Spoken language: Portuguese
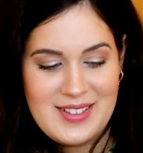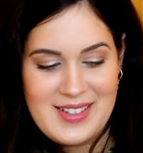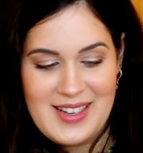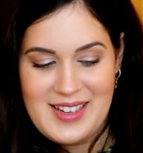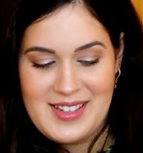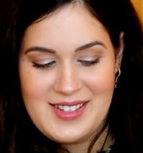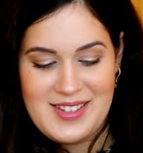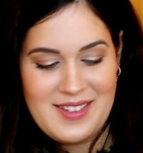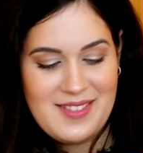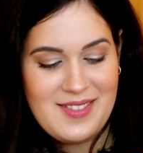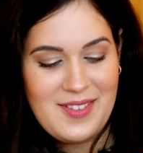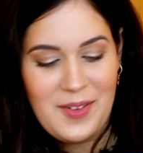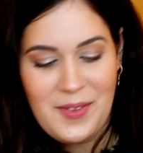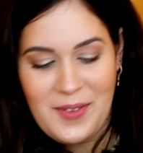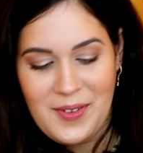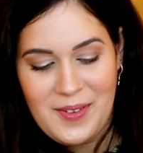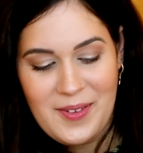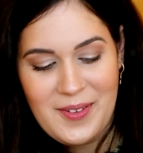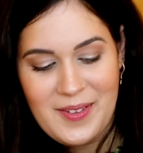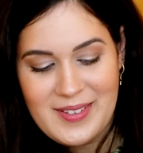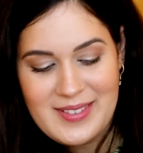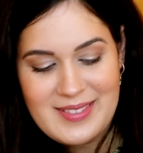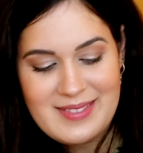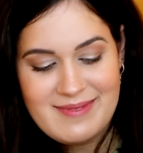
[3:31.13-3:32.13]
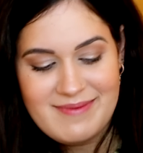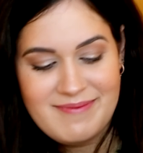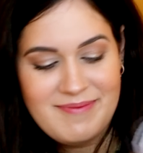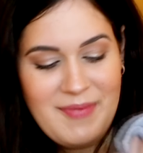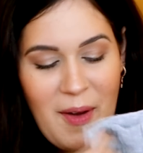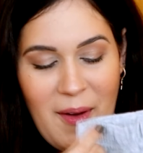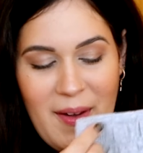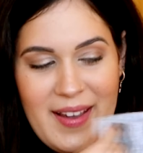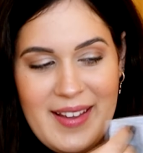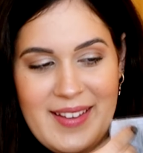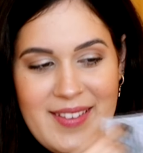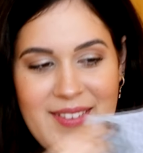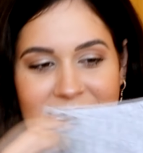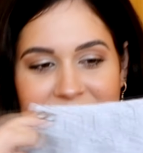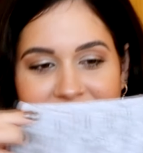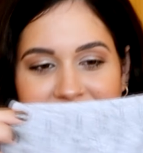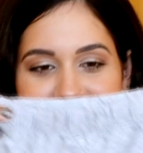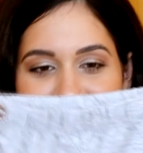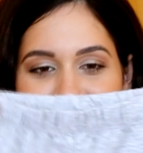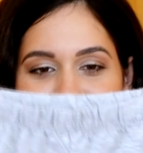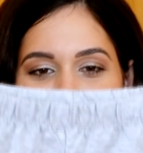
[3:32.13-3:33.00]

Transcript: Gente, tô morrendo com